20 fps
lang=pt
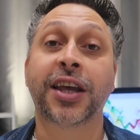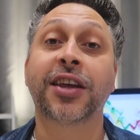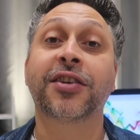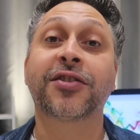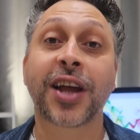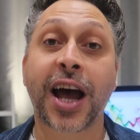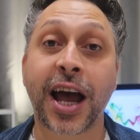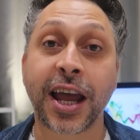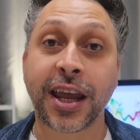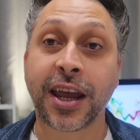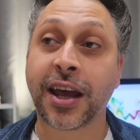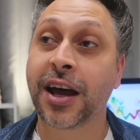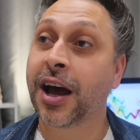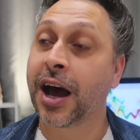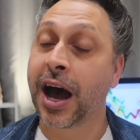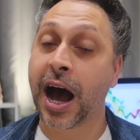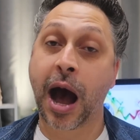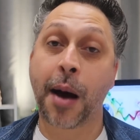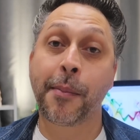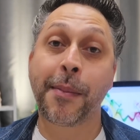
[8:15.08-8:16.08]
E está aí
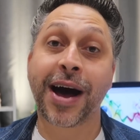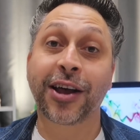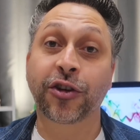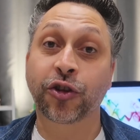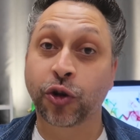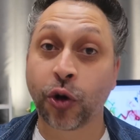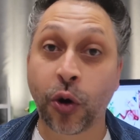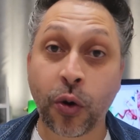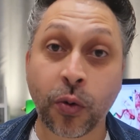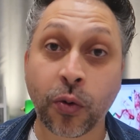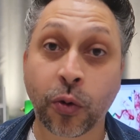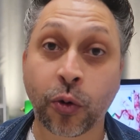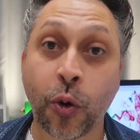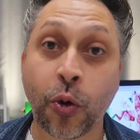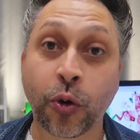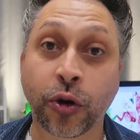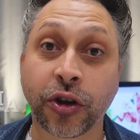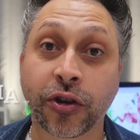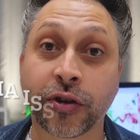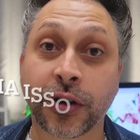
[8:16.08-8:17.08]
a Amazon
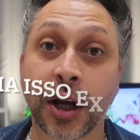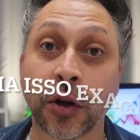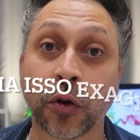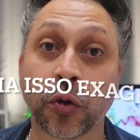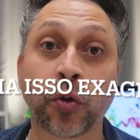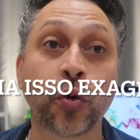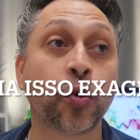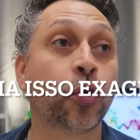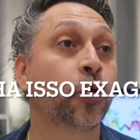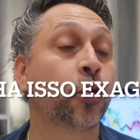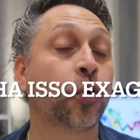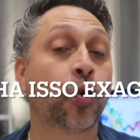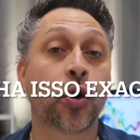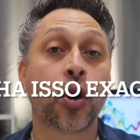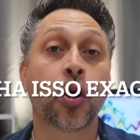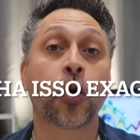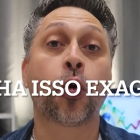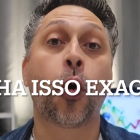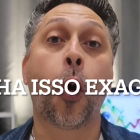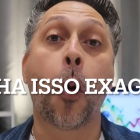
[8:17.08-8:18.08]
conquistando tudo,
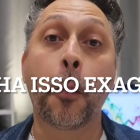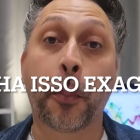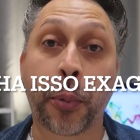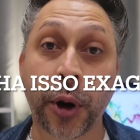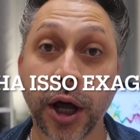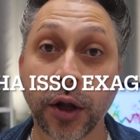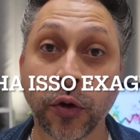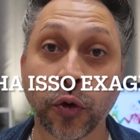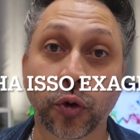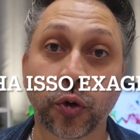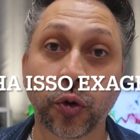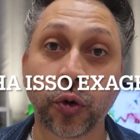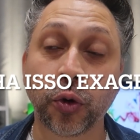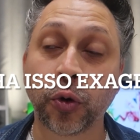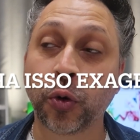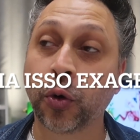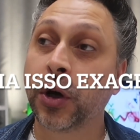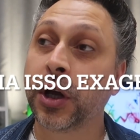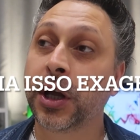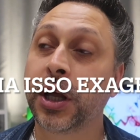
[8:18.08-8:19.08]
comprando
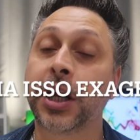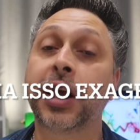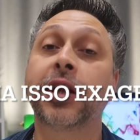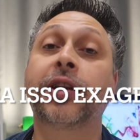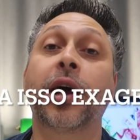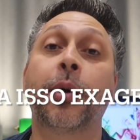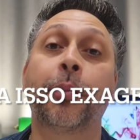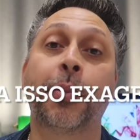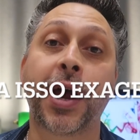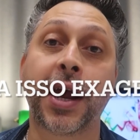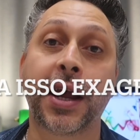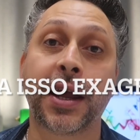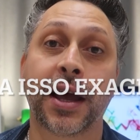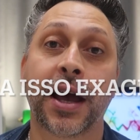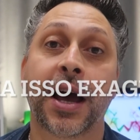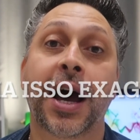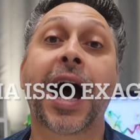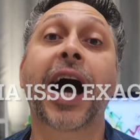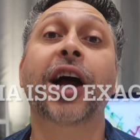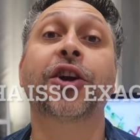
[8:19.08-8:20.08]
tudo e também
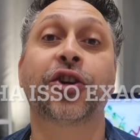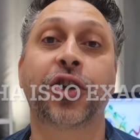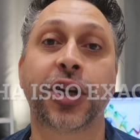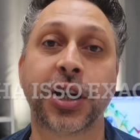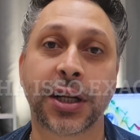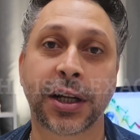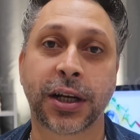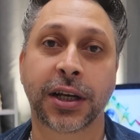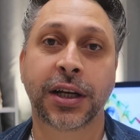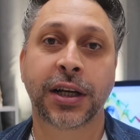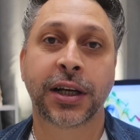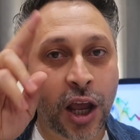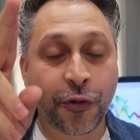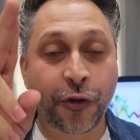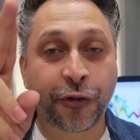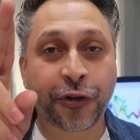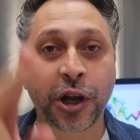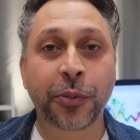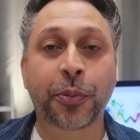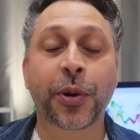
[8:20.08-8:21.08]
a China. Eu vou
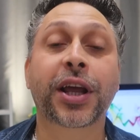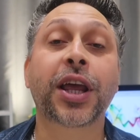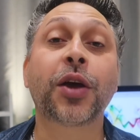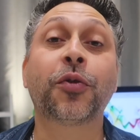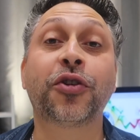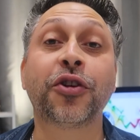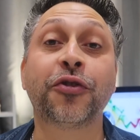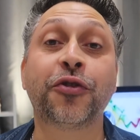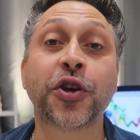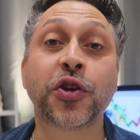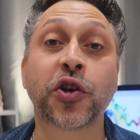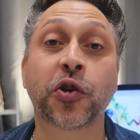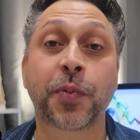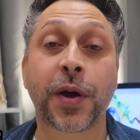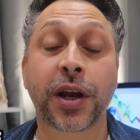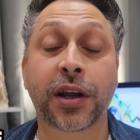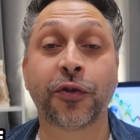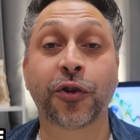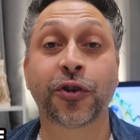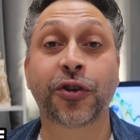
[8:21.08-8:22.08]
ficando por aqui com esse vídeo,
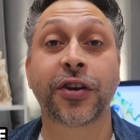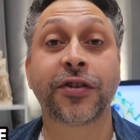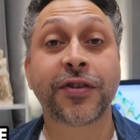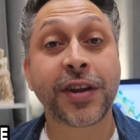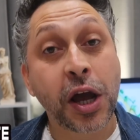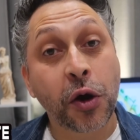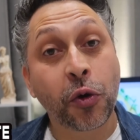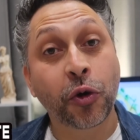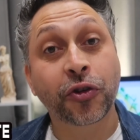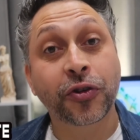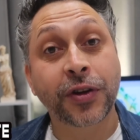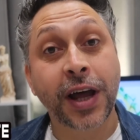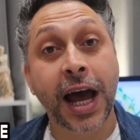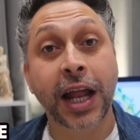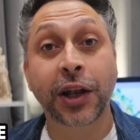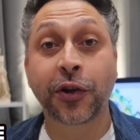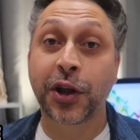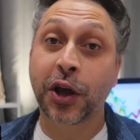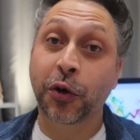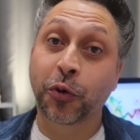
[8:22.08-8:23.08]
espero que vocês tenham
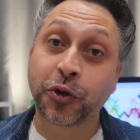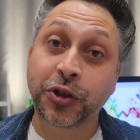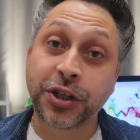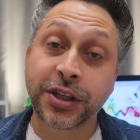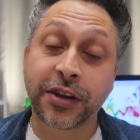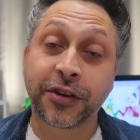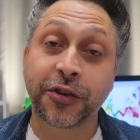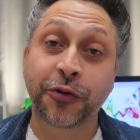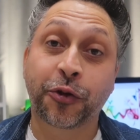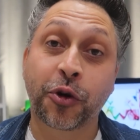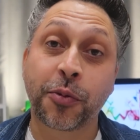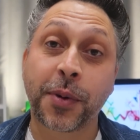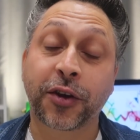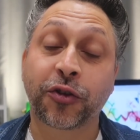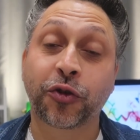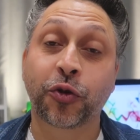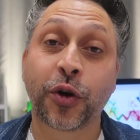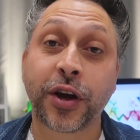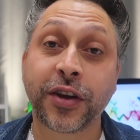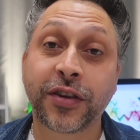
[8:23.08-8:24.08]
gostado, tenham curtido as
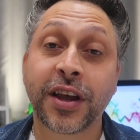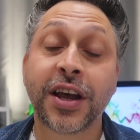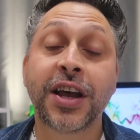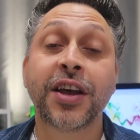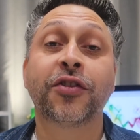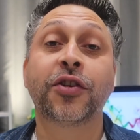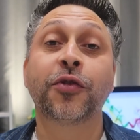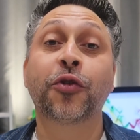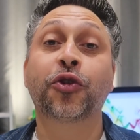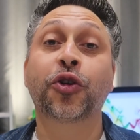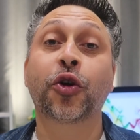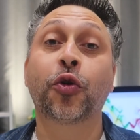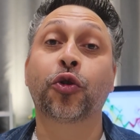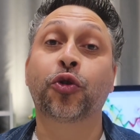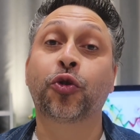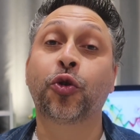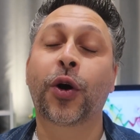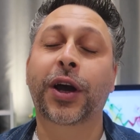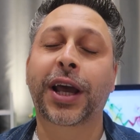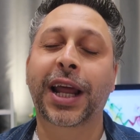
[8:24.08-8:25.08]
informações. Se você
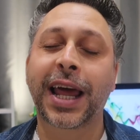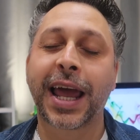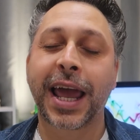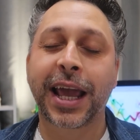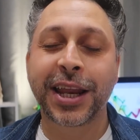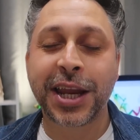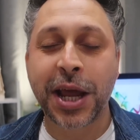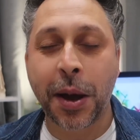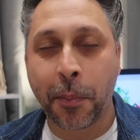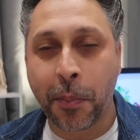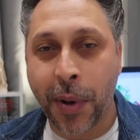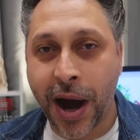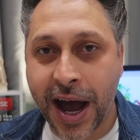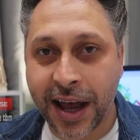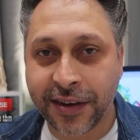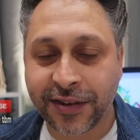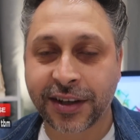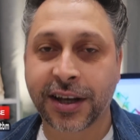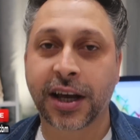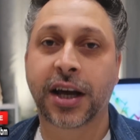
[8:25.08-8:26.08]
gostou, aquela regrinha
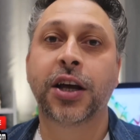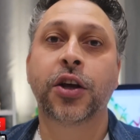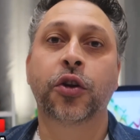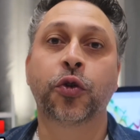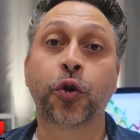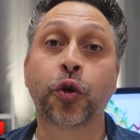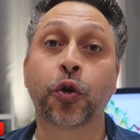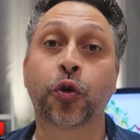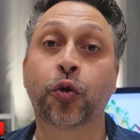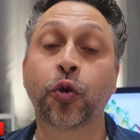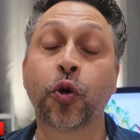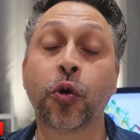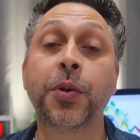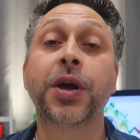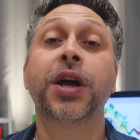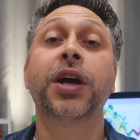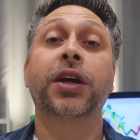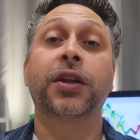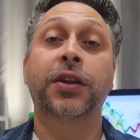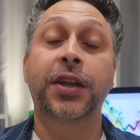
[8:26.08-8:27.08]
básica do YouTube
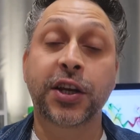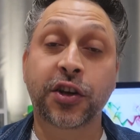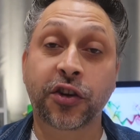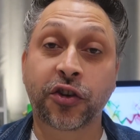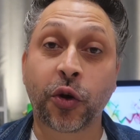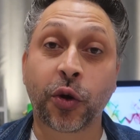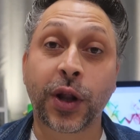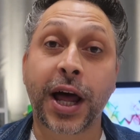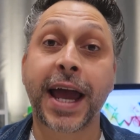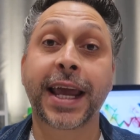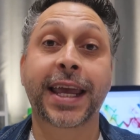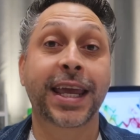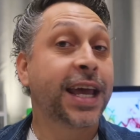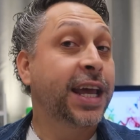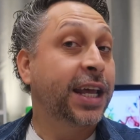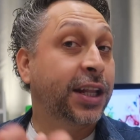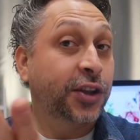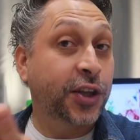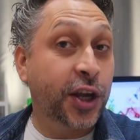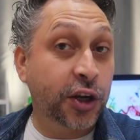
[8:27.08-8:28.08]
YouTube, deixa seu like,
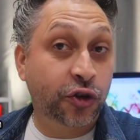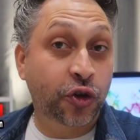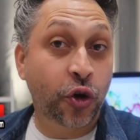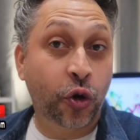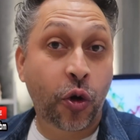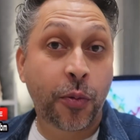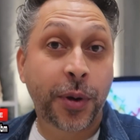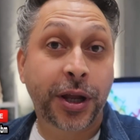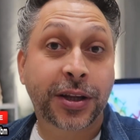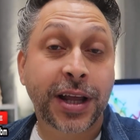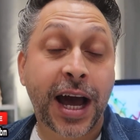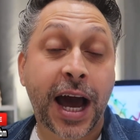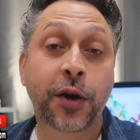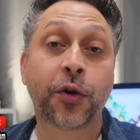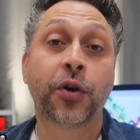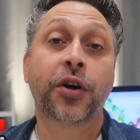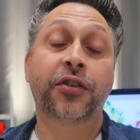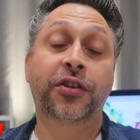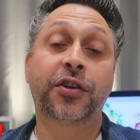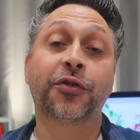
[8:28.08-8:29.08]
deixa seu
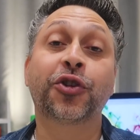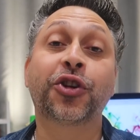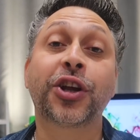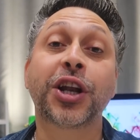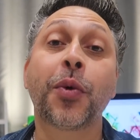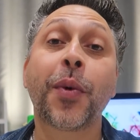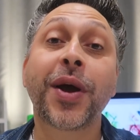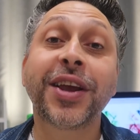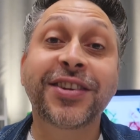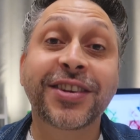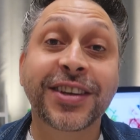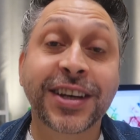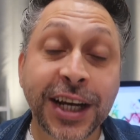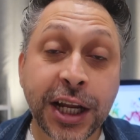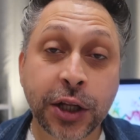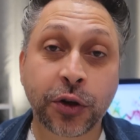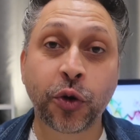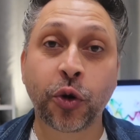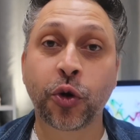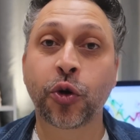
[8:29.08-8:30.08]
comentário. Se você não é
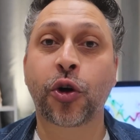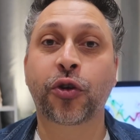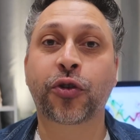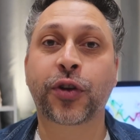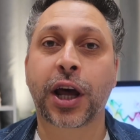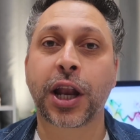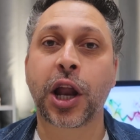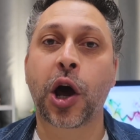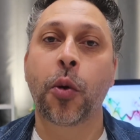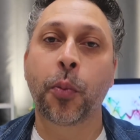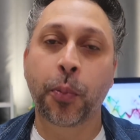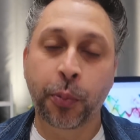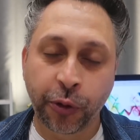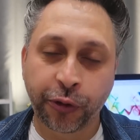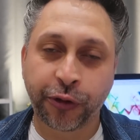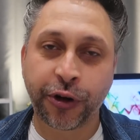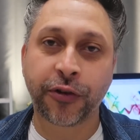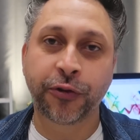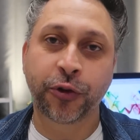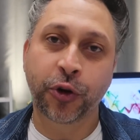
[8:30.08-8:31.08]
inscrito no nosso canal, por
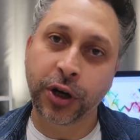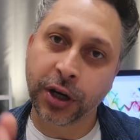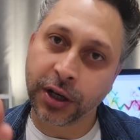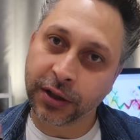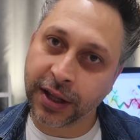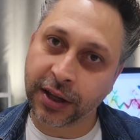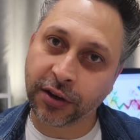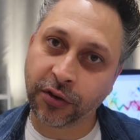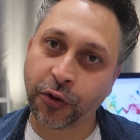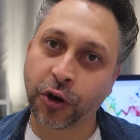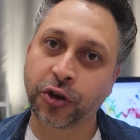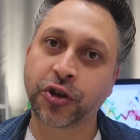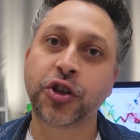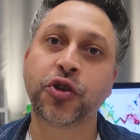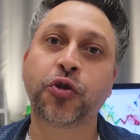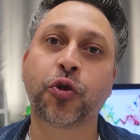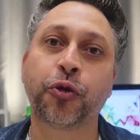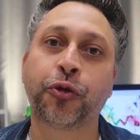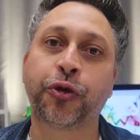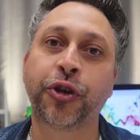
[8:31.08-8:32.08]
favor, dê esse votinho
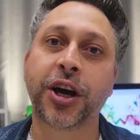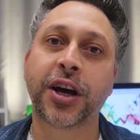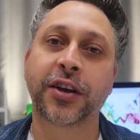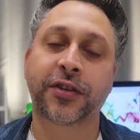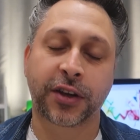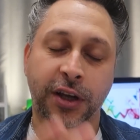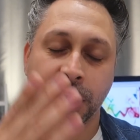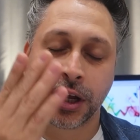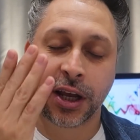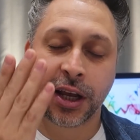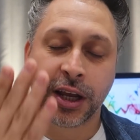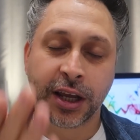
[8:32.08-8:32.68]
de confiança.